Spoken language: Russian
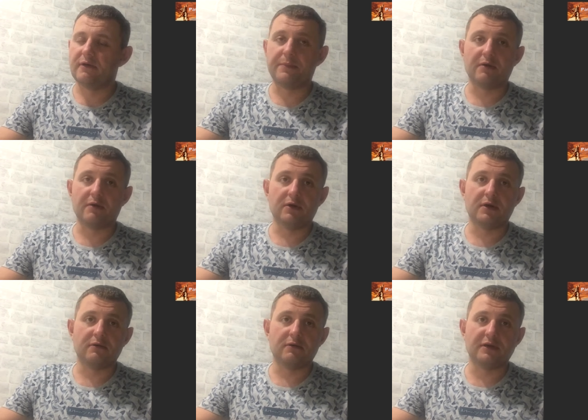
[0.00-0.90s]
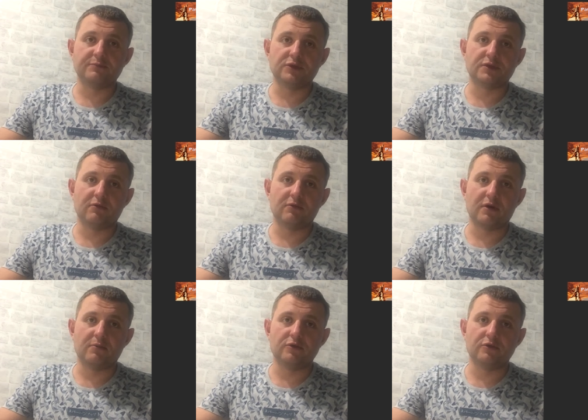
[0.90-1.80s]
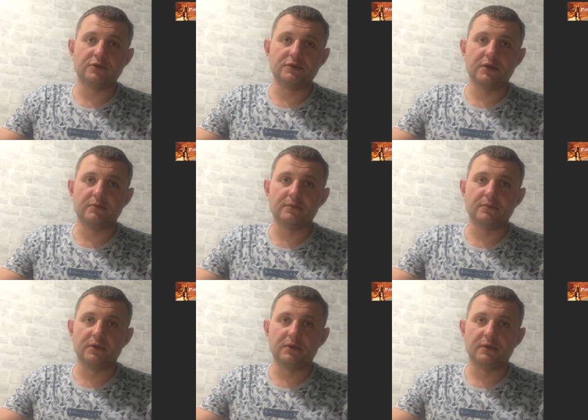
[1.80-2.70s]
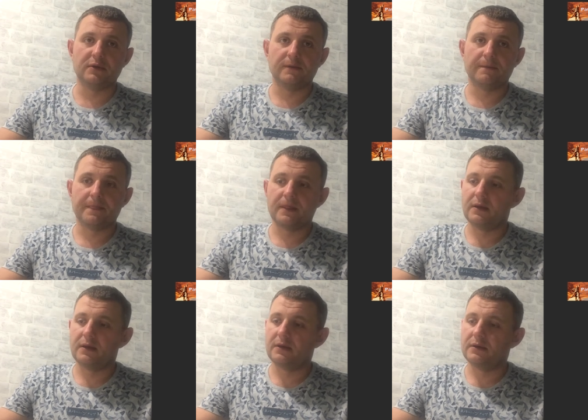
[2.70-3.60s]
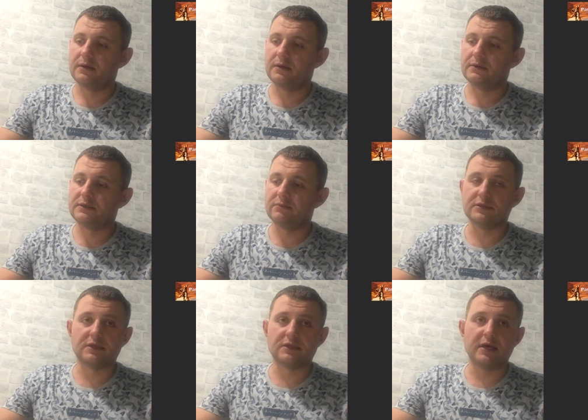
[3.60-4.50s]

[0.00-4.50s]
Во-первых, восьмичасовой рабочий день был тем